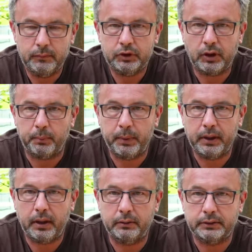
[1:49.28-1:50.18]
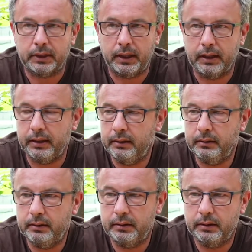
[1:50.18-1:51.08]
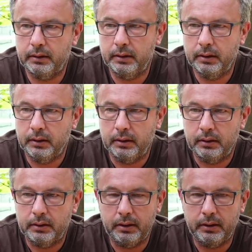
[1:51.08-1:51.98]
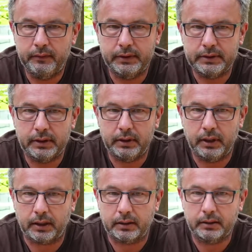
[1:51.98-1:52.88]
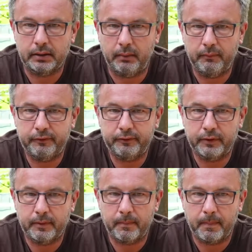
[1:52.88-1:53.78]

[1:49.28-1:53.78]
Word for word: Schaut man nach Australien, die liefern sich einen harten Kampf